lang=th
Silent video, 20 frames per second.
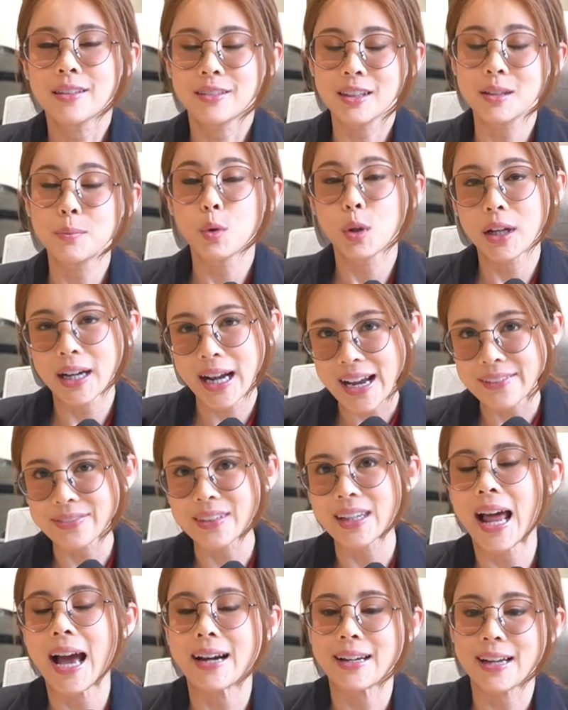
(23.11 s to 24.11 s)
ซึ่งมูลค่าต
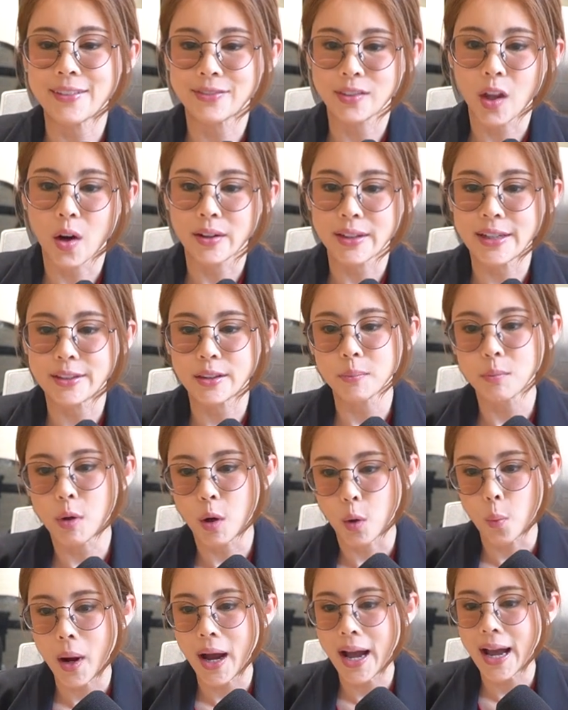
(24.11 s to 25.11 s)
ลาดในตอนนี้ต้องบอ
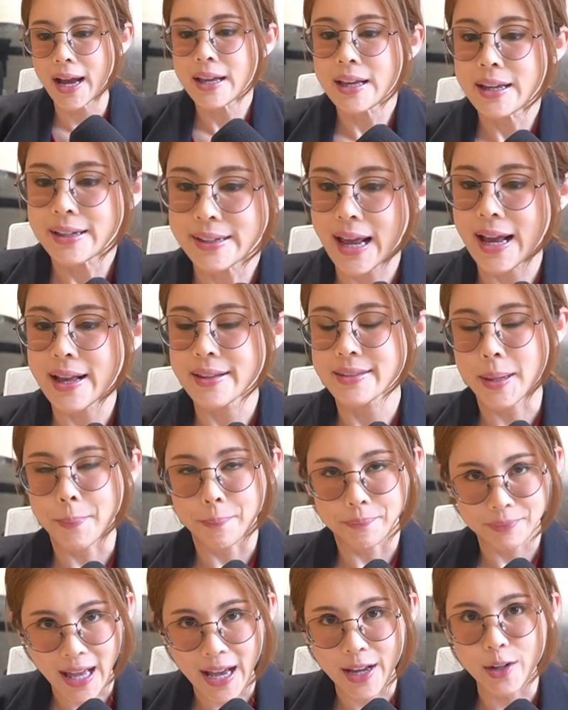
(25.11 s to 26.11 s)
กว่าน่าจับ
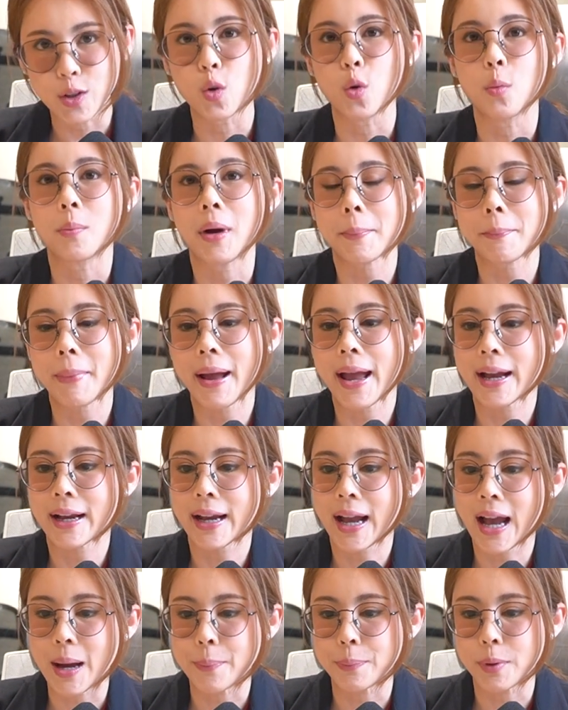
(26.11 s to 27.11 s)
ตาดูมาก
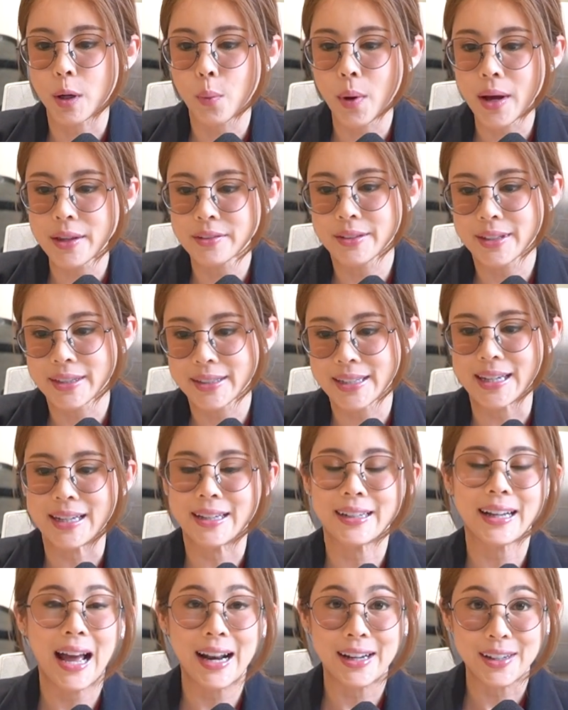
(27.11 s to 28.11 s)
ๆ ค่ะ เพราะว่าเศรษฐกิจ
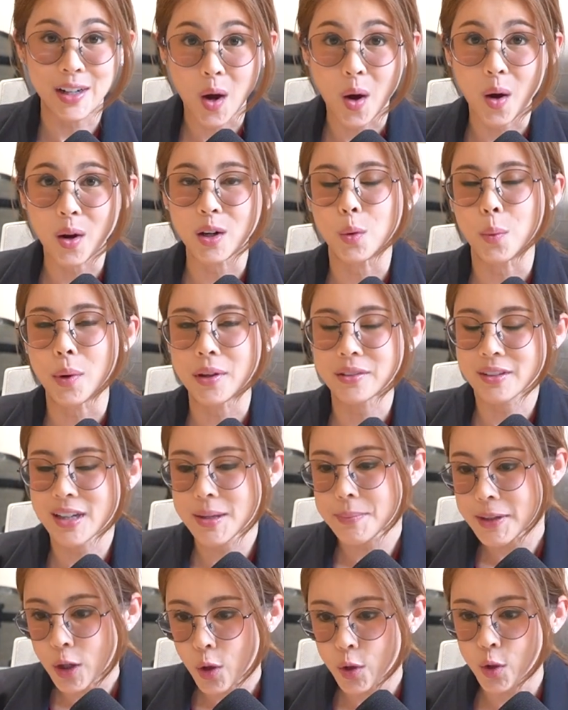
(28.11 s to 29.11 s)
การนอนหรือว่า
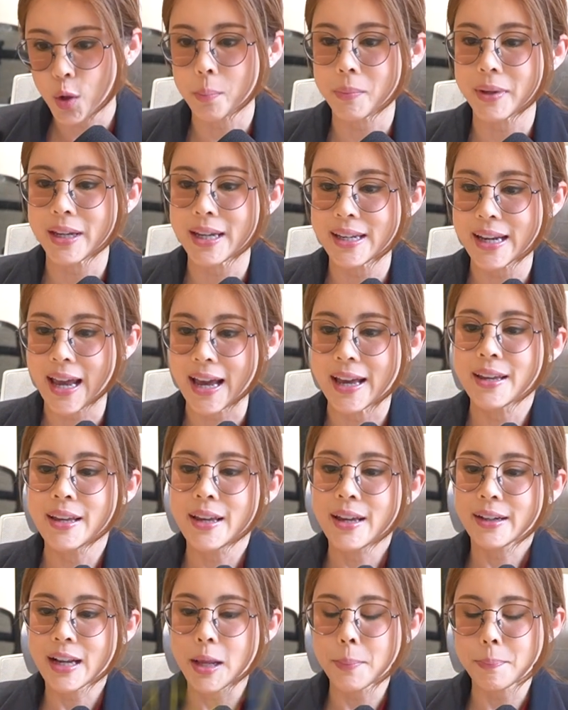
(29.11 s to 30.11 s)
sleep economy เนี่ย
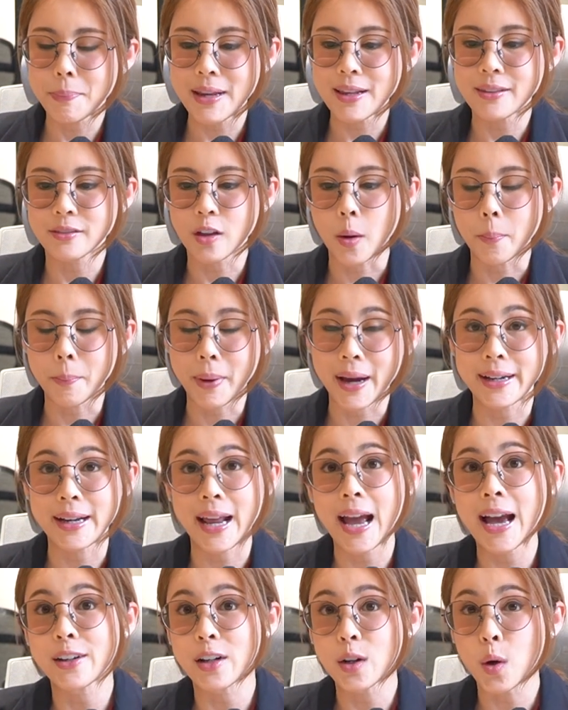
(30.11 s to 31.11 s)
ในปี
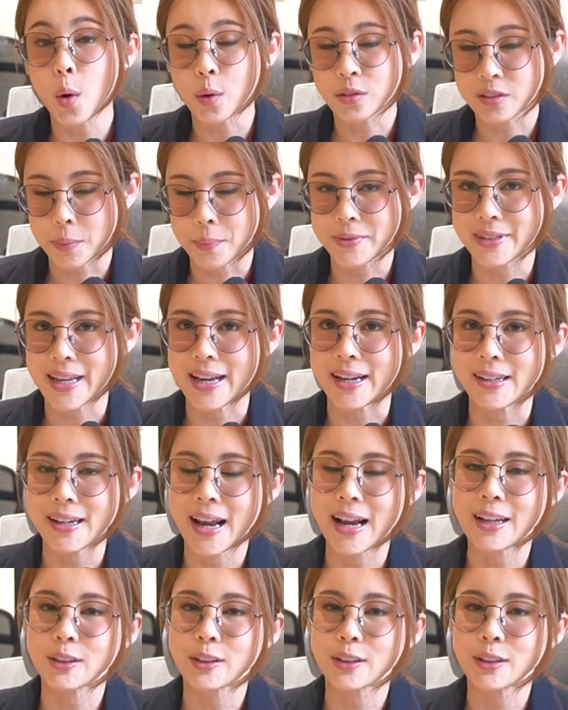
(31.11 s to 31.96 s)
2567 นะ